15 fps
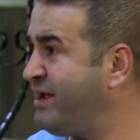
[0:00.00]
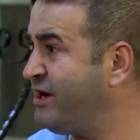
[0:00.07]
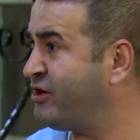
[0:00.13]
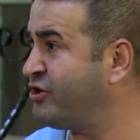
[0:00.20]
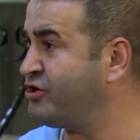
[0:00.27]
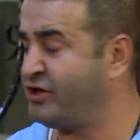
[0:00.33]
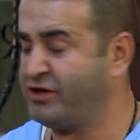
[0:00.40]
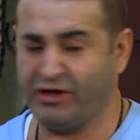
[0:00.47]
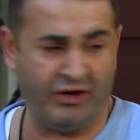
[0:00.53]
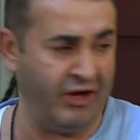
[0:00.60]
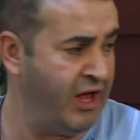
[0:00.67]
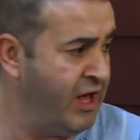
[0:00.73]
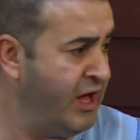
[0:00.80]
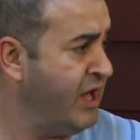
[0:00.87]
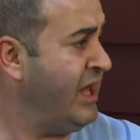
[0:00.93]
yakışıklı.
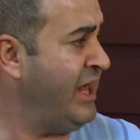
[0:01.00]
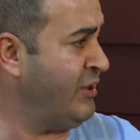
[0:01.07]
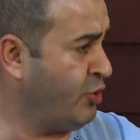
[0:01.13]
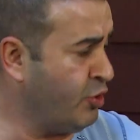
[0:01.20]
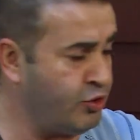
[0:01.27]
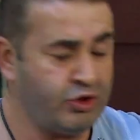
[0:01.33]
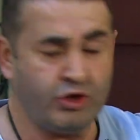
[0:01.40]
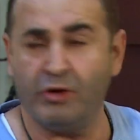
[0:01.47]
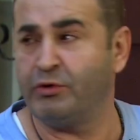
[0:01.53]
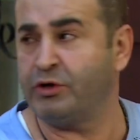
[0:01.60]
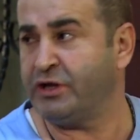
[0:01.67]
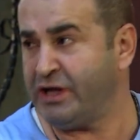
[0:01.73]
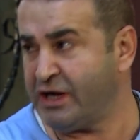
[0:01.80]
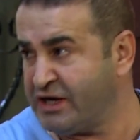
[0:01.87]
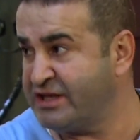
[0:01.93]
E sonuçta
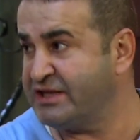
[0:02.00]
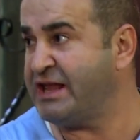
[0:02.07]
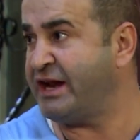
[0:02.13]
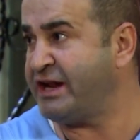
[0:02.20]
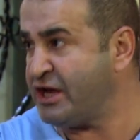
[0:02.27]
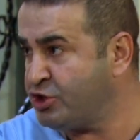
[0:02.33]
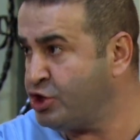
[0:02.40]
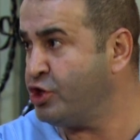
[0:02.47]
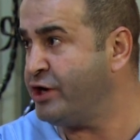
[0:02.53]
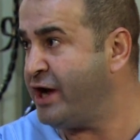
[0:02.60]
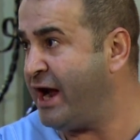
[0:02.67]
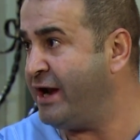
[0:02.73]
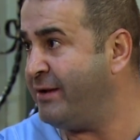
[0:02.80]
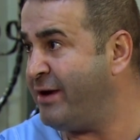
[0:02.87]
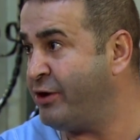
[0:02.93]
burada da kızlar yaşıyor
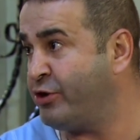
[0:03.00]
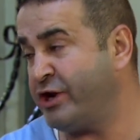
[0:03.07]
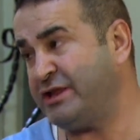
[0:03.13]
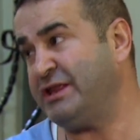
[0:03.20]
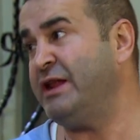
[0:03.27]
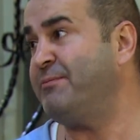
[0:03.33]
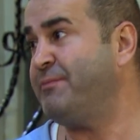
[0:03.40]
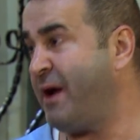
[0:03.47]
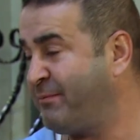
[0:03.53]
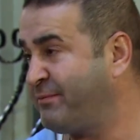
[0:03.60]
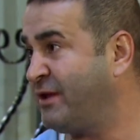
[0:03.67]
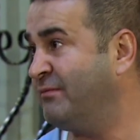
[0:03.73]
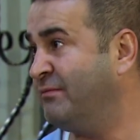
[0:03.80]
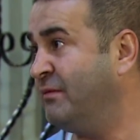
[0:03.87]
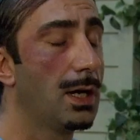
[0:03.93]
yani. Ben ona trip
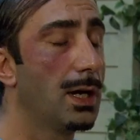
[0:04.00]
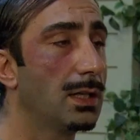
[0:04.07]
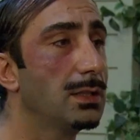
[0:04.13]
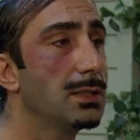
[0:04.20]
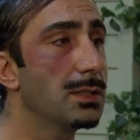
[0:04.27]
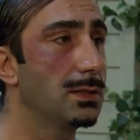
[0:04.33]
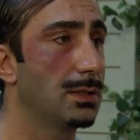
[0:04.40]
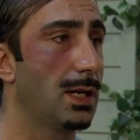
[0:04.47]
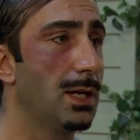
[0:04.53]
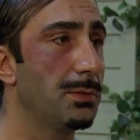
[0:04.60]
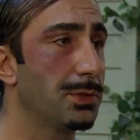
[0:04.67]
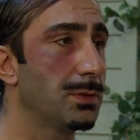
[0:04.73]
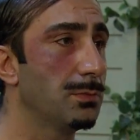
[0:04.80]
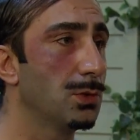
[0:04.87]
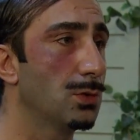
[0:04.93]
yaptım. Haklısın da
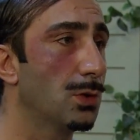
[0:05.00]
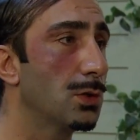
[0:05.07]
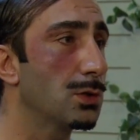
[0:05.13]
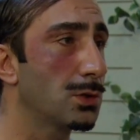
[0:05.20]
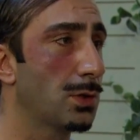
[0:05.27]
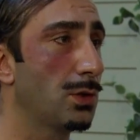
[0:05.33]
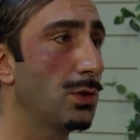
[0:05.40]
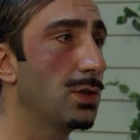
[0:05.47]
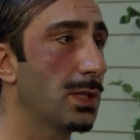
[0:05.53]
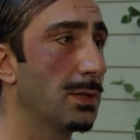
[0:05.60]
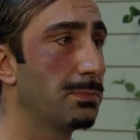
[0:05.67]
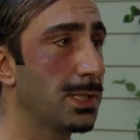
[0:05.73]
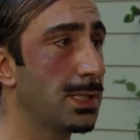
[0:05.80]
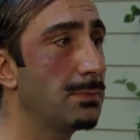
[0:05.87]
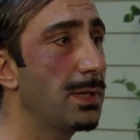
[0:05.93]
abi şimdi doğru söylüyorsun
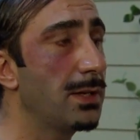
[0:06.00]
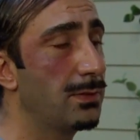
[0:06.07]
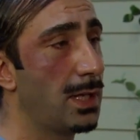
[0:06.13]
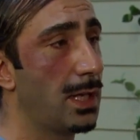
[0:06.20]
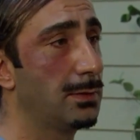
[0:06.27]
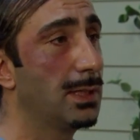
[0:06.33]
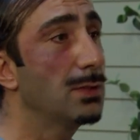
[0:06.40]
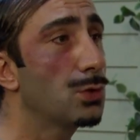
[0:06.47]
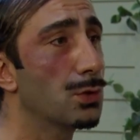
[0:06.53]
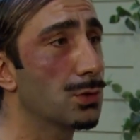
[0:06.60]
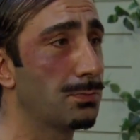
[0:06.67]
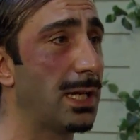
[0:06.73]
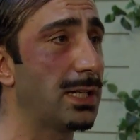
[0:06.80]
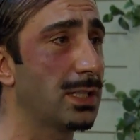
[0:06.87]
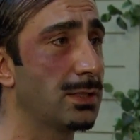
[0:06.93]
da bizim evde
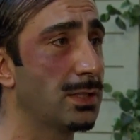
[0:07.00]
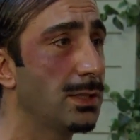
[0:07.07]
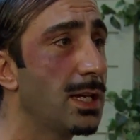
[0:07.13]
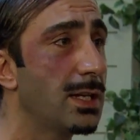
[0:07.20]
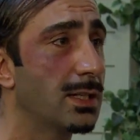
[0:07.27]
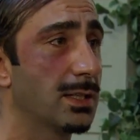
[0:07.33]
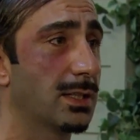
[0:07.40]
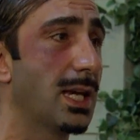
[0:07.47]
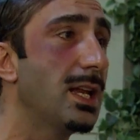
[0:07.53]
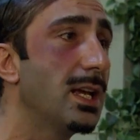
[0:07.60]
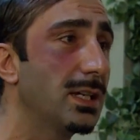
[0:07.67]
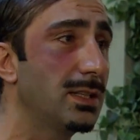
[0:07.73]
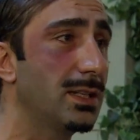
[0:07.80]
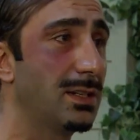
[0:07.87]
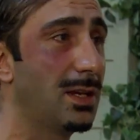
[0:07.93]
detoks merkezi değil ki
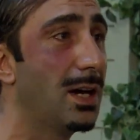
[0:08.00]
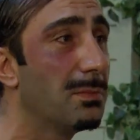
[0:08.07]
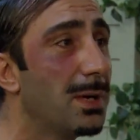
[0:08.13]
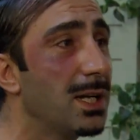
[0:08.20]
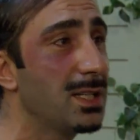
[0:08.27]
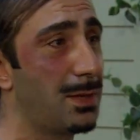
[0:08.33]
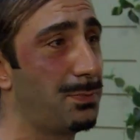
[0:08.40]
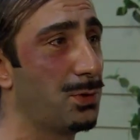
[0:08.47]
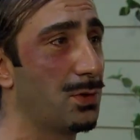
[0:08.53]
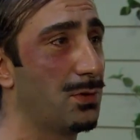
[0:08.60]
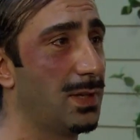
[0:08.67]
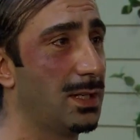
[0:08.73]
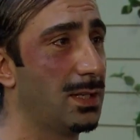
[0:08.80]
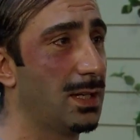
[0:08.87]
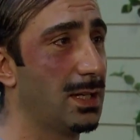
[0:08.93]
gelen giden lahman yapıyor
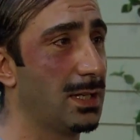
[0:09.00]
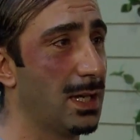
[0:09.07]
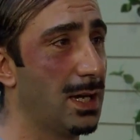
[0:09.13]
vallahi